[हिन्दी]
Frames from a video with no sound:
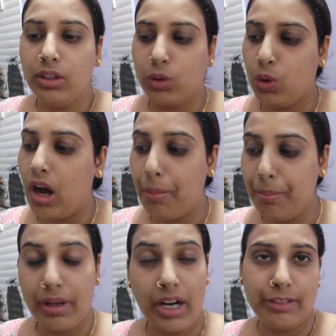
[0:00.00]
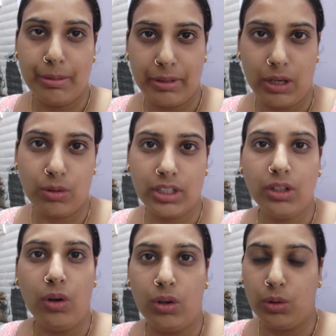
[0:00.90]
तो अब मैं रात में
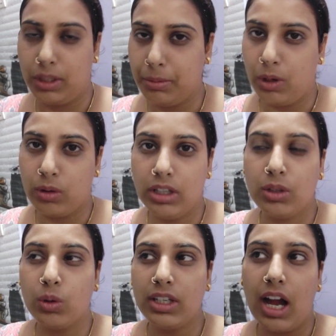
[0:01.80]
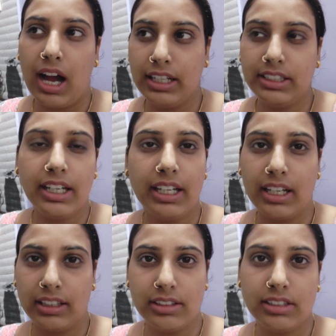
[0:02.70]
बनाऊंगी और रोटी बनाऊंगी क्योंकि आज है
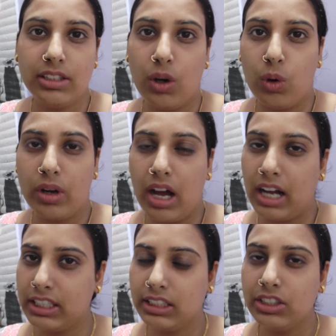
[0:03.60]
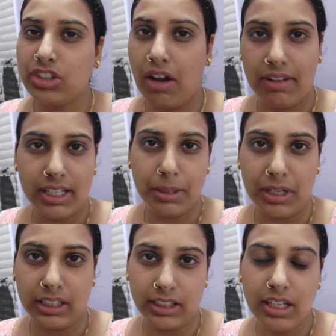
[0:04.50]
एकादशी और आज के दिन चावल नहीं
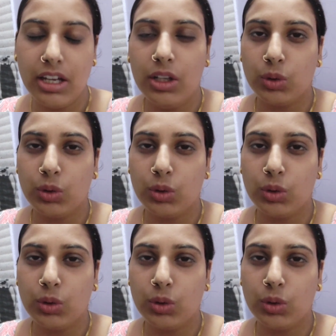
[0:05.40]
बनाते हैं